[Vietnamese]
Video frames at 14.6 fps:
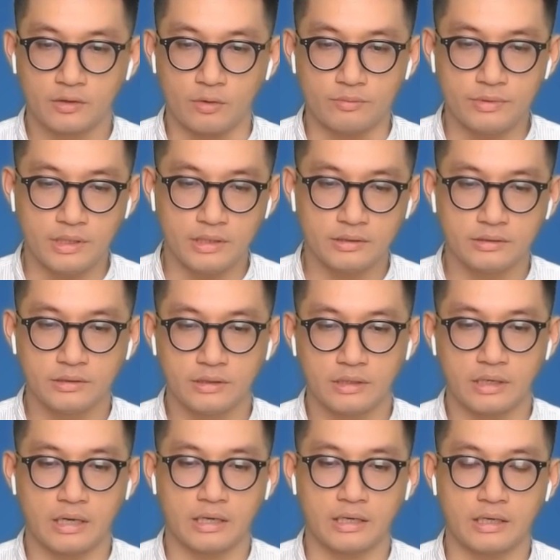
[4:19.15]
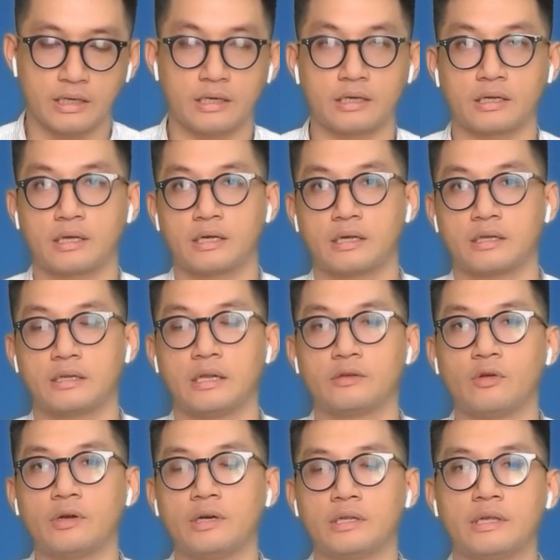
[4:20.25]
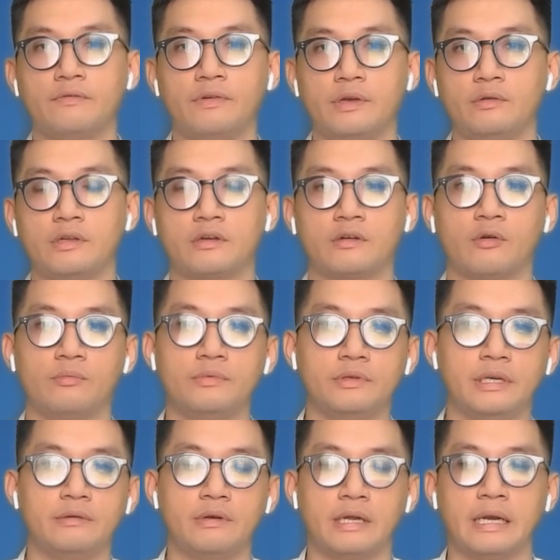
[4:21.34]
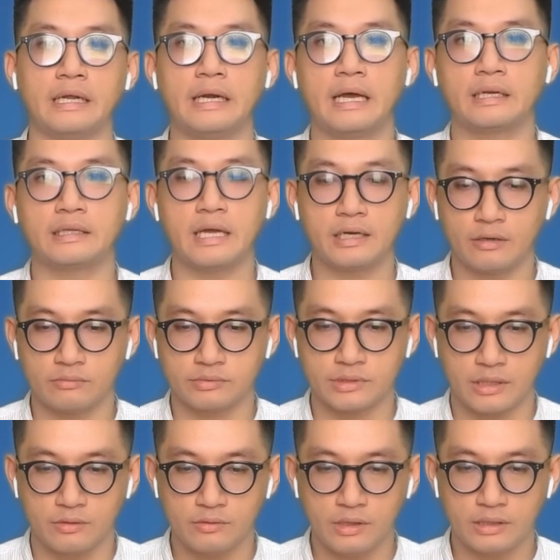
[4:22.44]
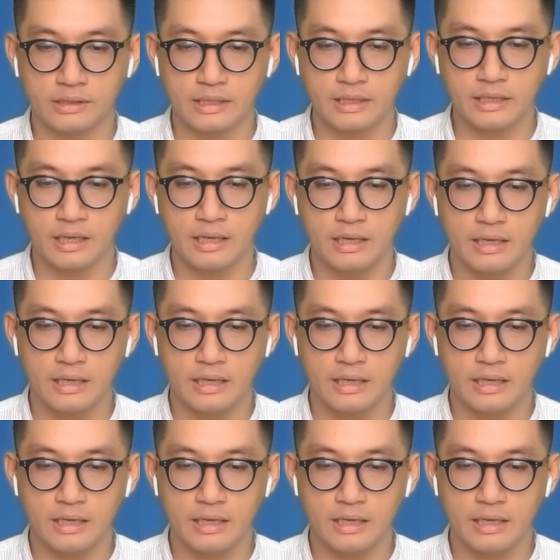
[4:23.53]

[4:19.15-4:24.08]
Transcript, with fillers: cũng như là thanh toán nợ trái phiếu thì cũng như điều này đã đang tác động xấu lên cái